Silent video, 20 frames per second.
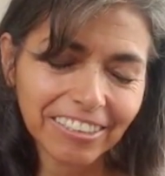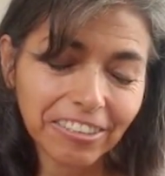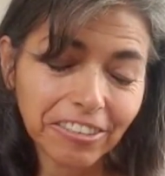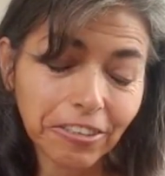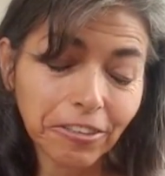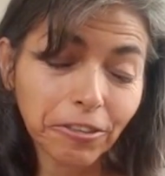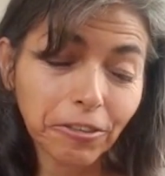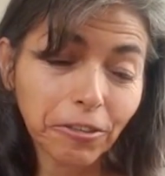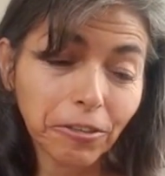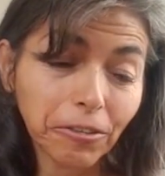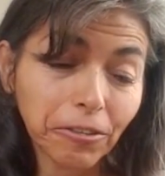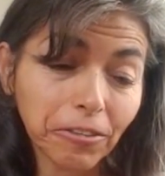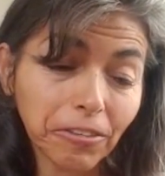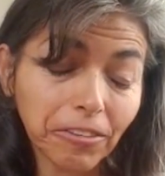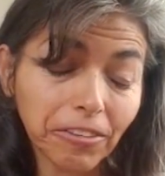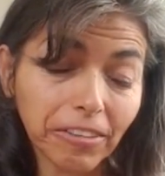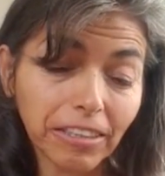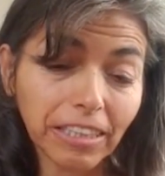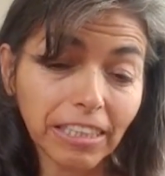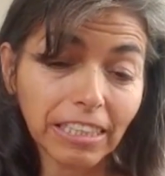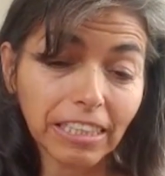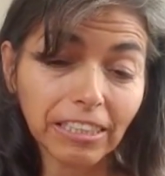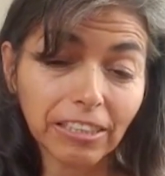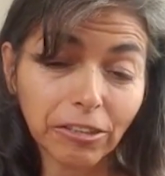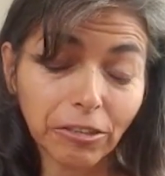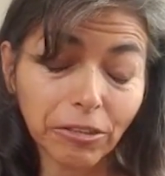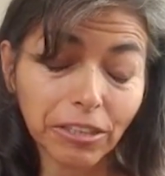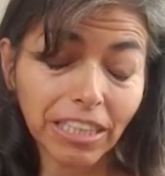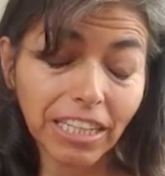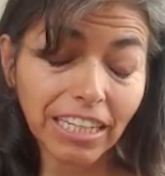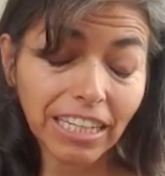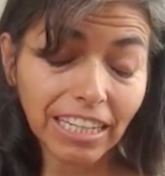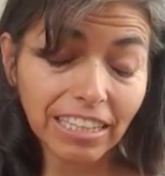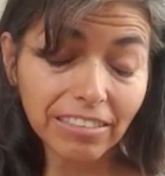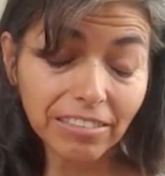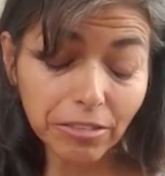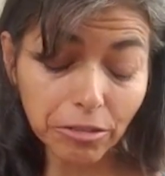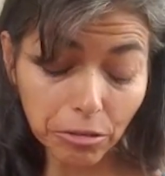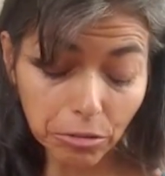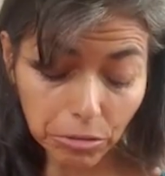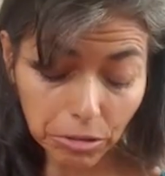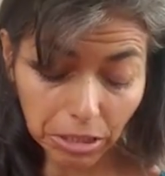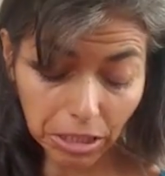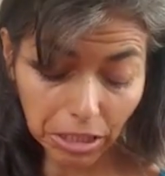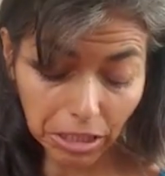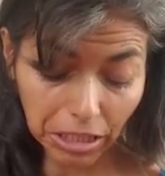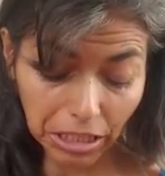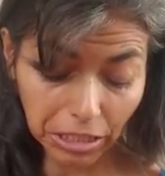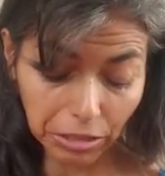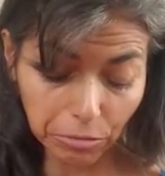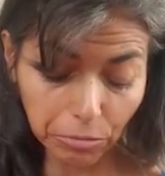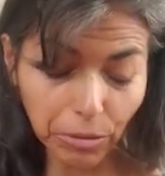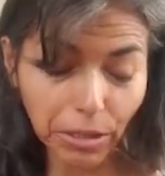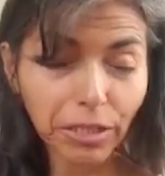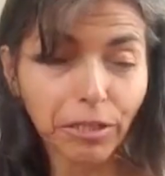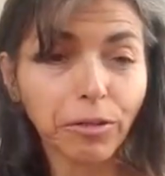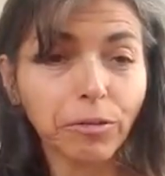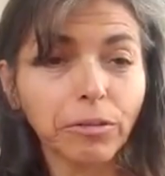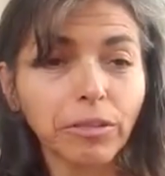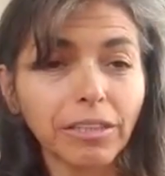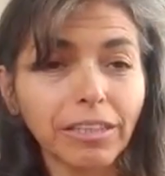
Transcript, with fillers: Yo estoy en eso y, bueno,